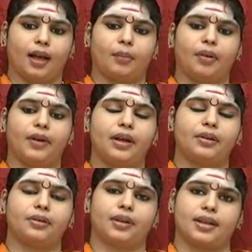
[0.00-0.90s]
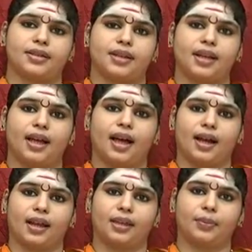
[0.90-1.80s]
అమ్మవారు రహస్యంగా
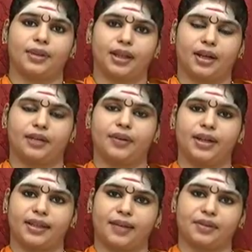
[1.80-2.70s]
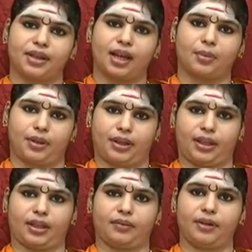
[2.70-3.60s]
ఆరాధింపదగినటువంటి దేవత కాబట్టి
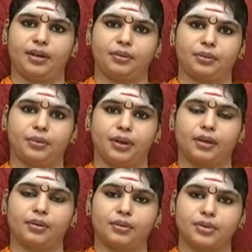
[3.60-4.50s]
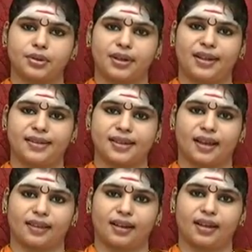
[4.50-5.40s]
వీళ్ళు గుహలో కూర్చొని ఈ
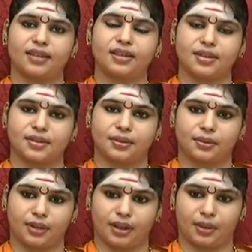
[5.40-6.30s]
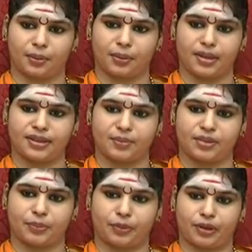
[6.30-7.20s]
సాధన చేస్తూ ఉంటారు అని చెప్పి
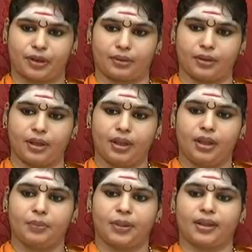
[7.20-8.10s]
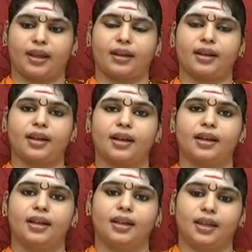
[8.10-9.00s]
చెప్తున్నారు ప్రధానంగా
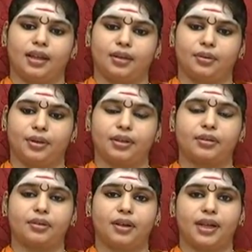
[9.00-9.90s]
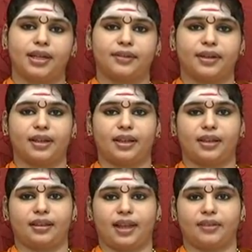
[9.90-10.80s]
ఈ గుహ్యకులు అనేటువంటి
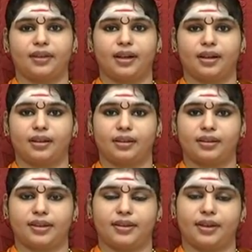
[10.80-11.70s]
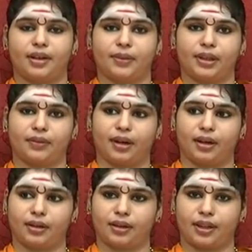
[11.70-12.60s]
దేవగణం చెందినటువంటి
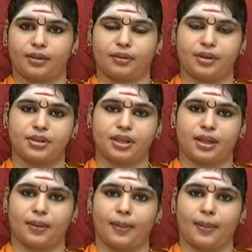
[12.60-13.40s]
వాళ్ళకి గురించి